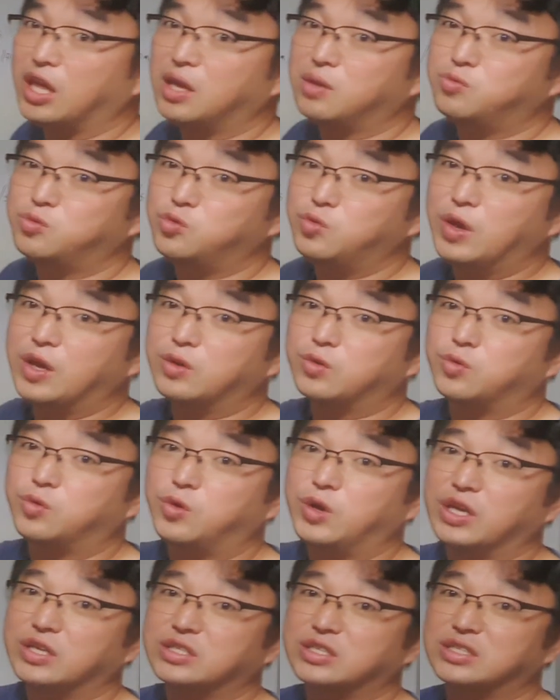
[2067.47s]
내부
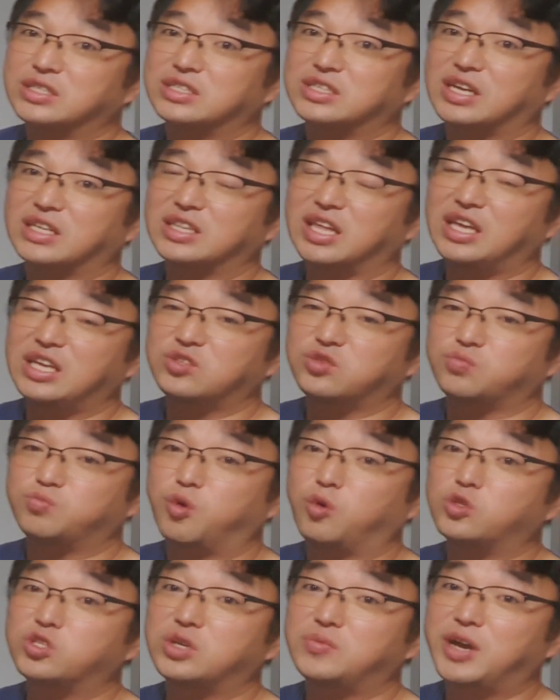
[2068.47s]
회로에서는 상당히 좀
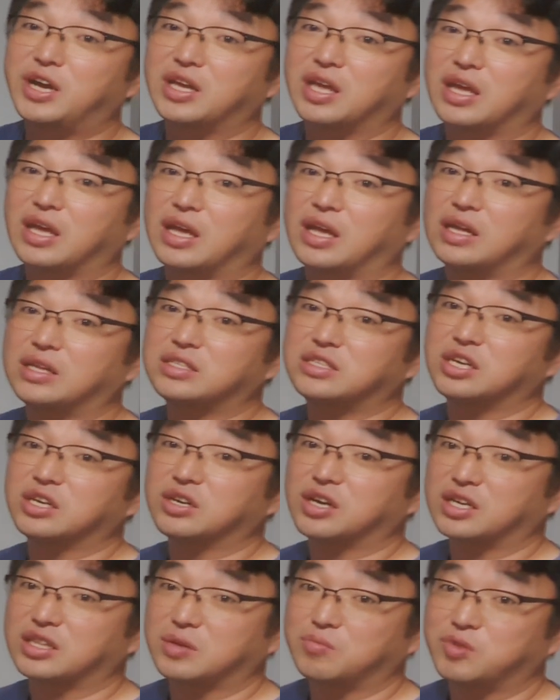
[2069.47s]
복잡하게
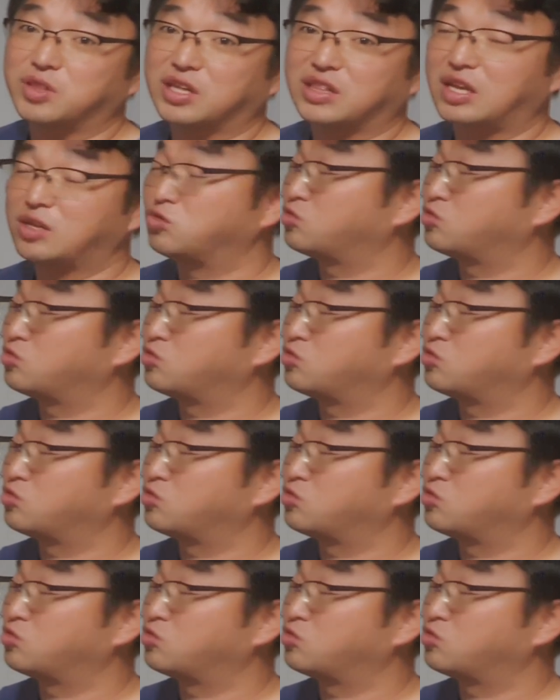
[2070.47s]
제어가 됩니다.